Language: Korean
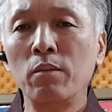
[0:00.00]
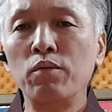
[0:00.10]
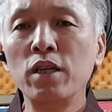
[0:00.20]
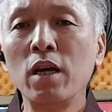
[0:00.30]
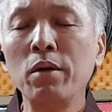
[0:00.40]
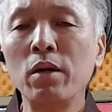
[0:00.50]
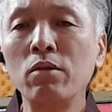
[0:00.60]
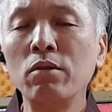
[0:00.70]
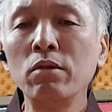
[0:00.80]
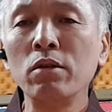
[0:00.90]

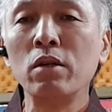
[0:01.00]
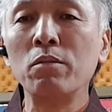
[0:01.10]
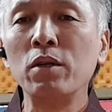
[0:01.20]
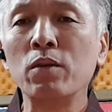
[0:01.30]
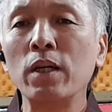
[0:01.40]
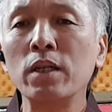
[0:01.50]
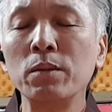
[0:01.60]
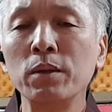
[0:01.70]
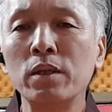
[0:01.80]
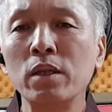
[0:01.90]
분야별로 여러분들이
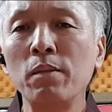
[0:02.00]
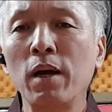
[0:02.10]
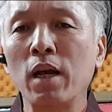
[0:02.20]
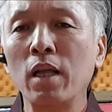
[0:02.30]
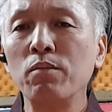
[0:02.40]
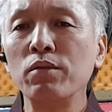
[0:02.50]
관심 있을 만한